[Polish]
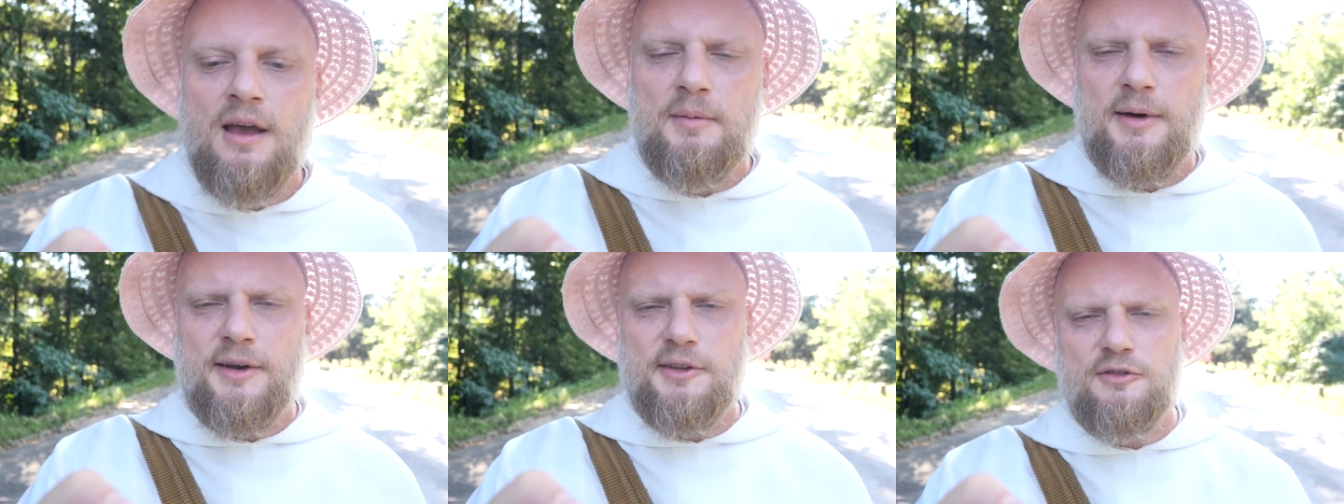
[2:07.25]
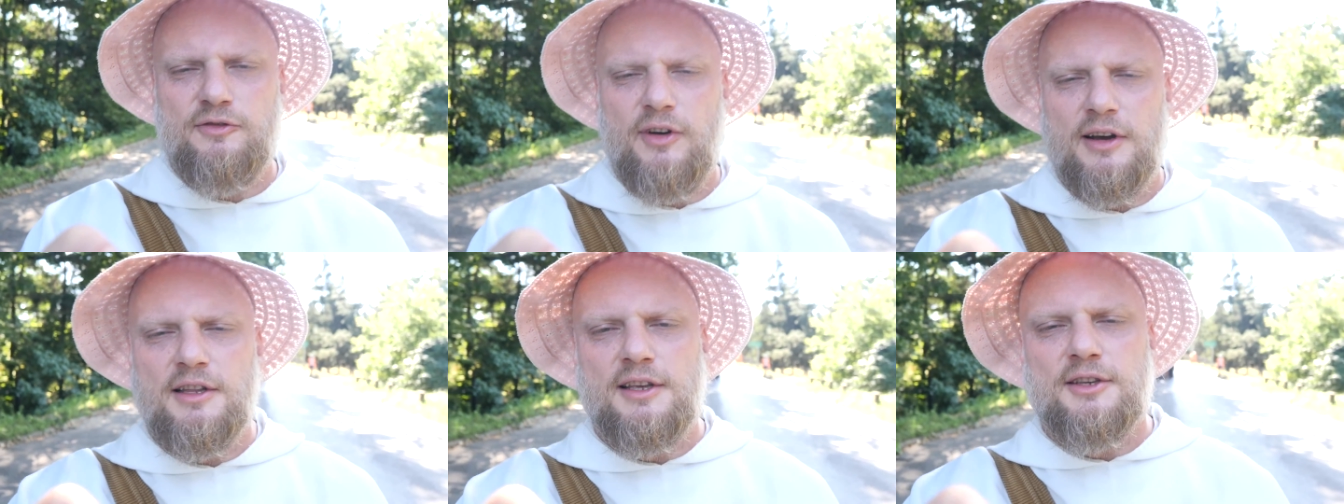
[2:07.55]

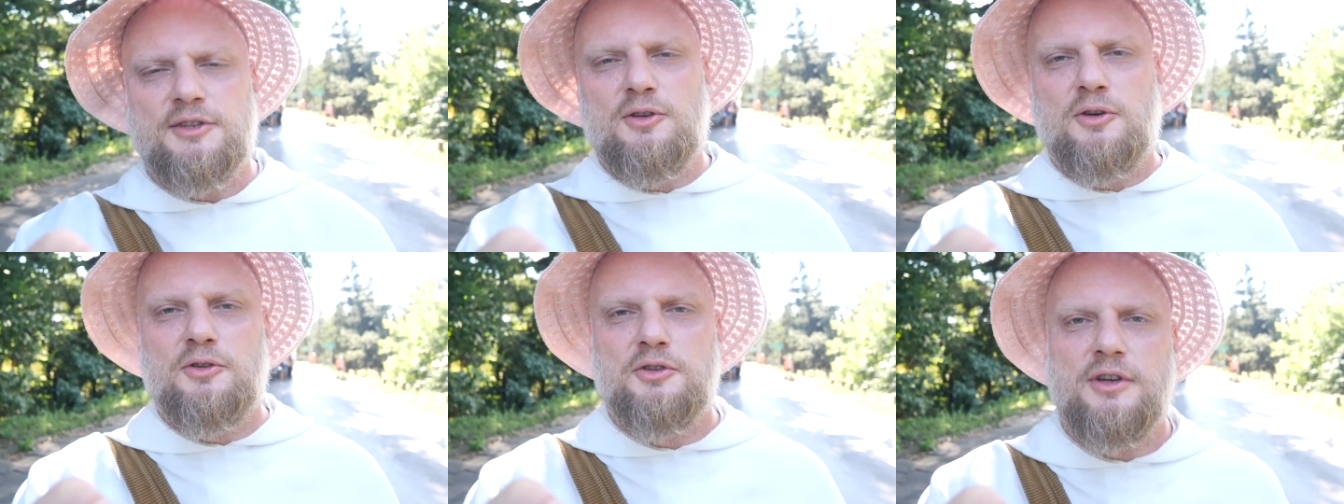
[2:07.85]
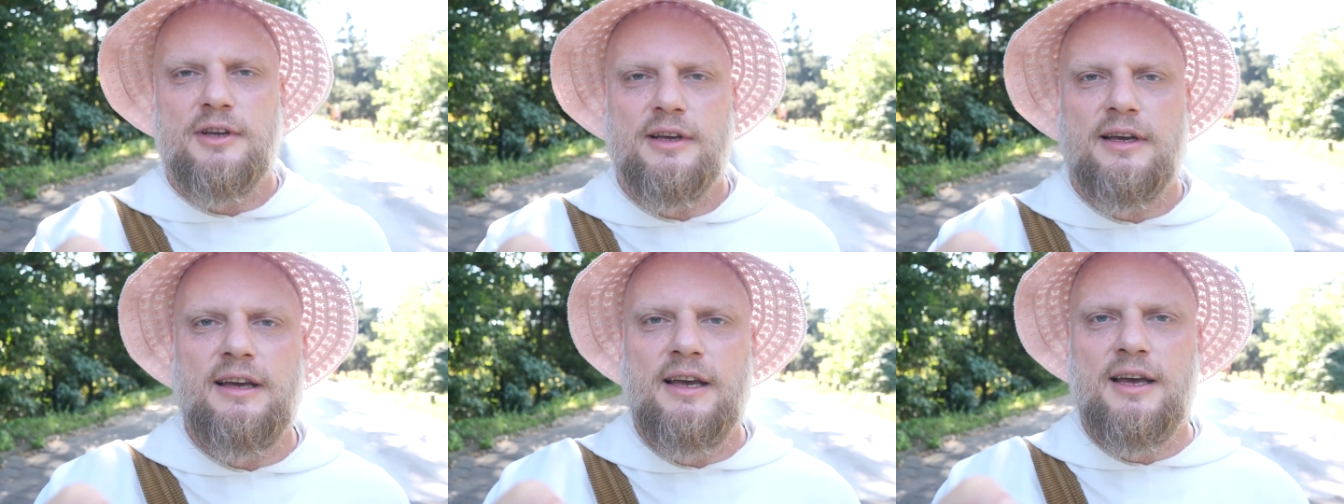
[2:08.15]
Bardzo fajne jest to,
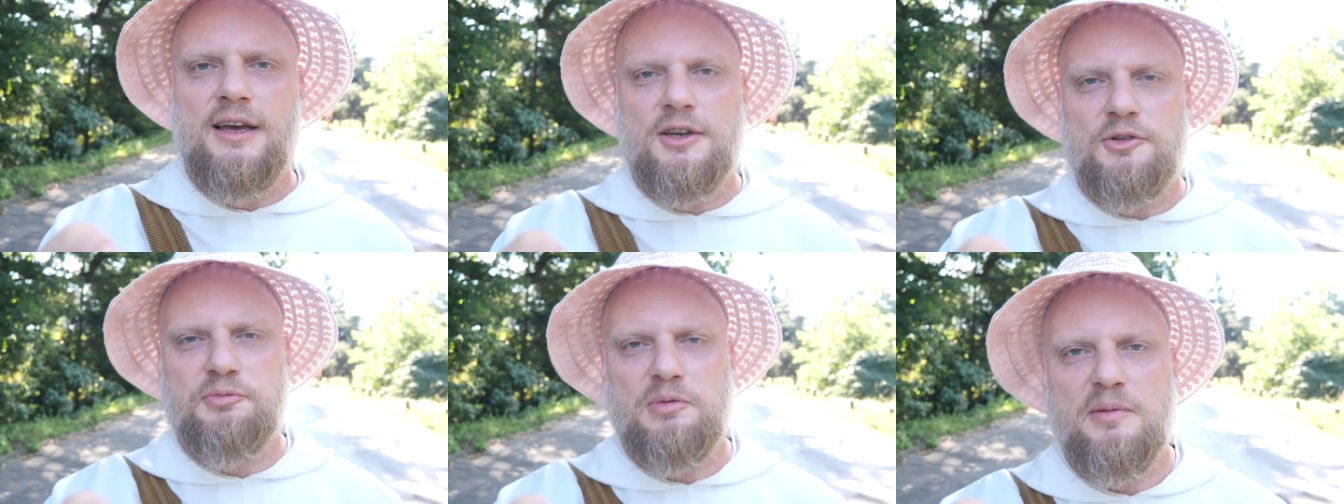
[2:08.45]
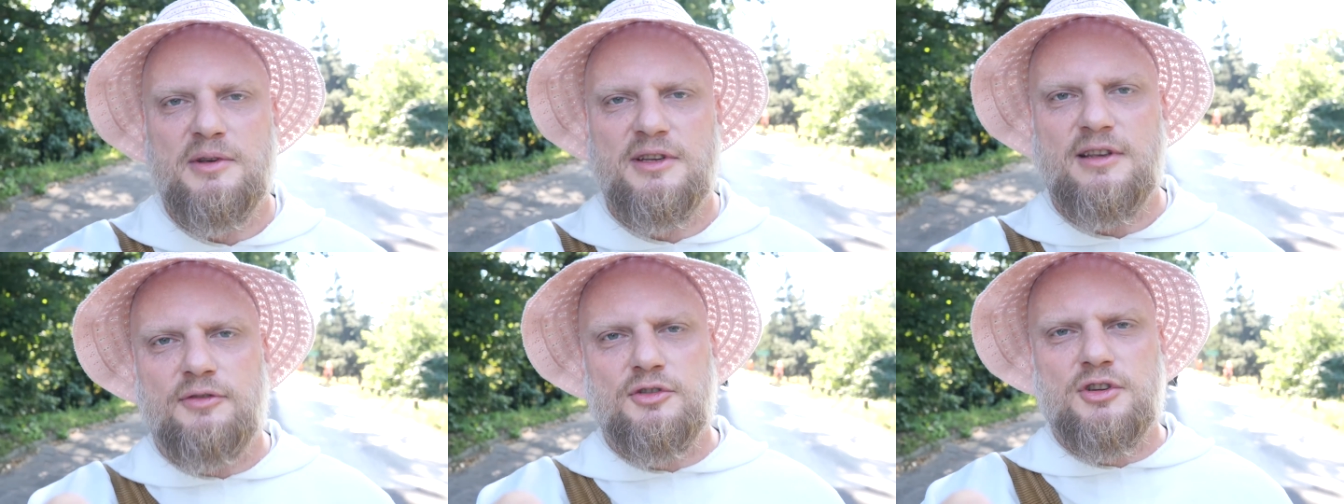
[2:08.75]
że
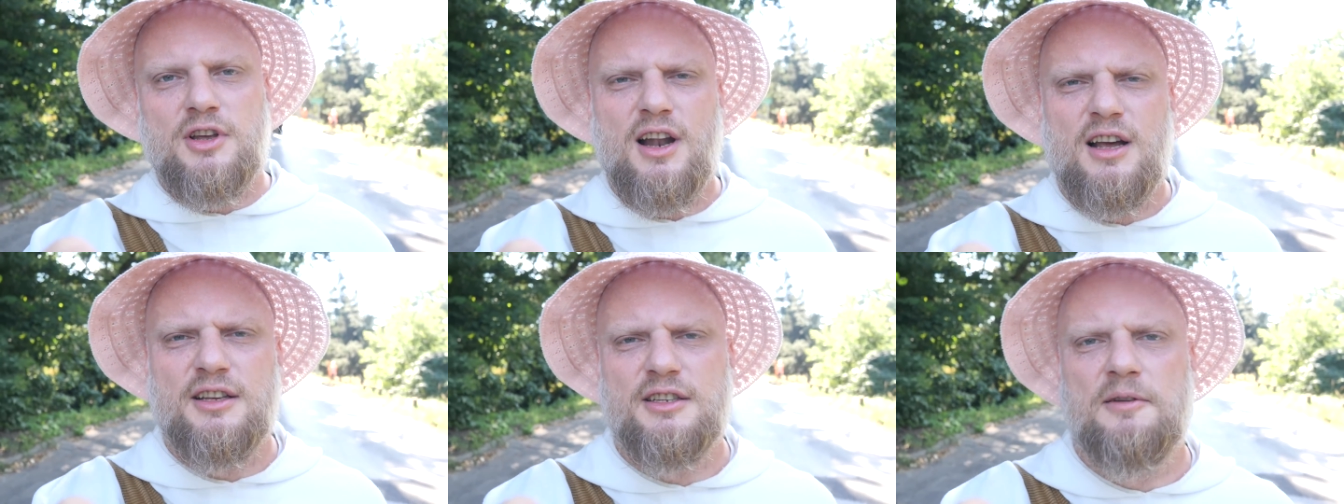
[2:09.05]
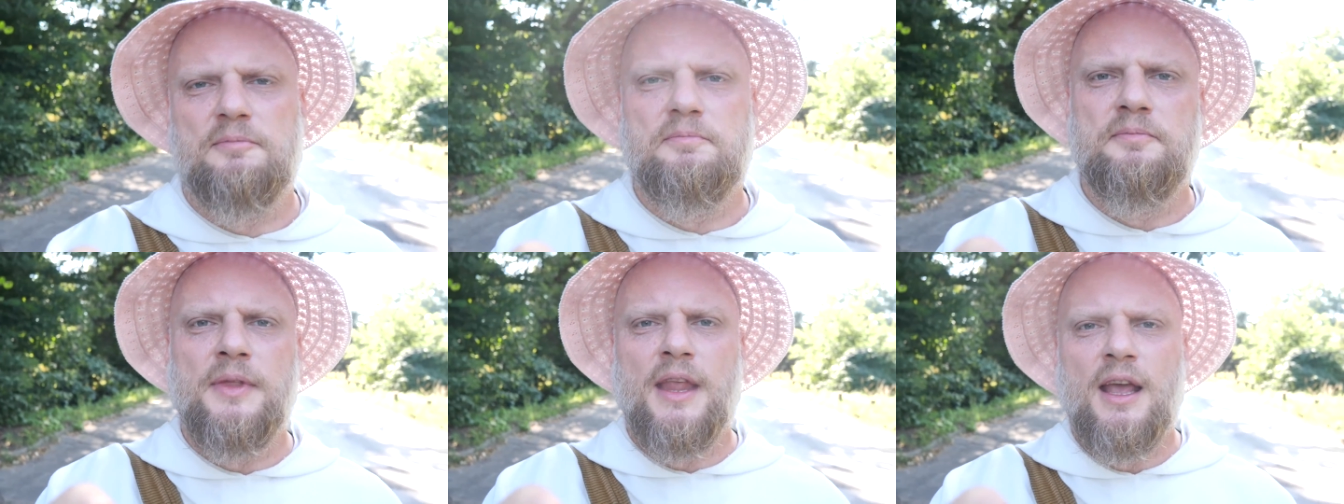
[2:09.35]
śpimy zawsze
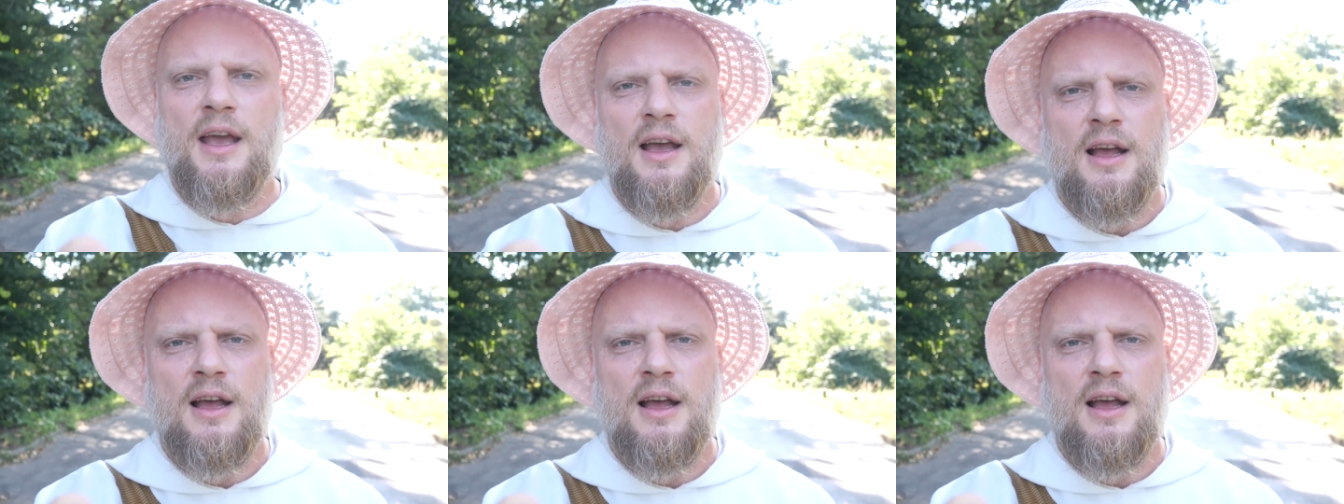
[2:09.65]
razem,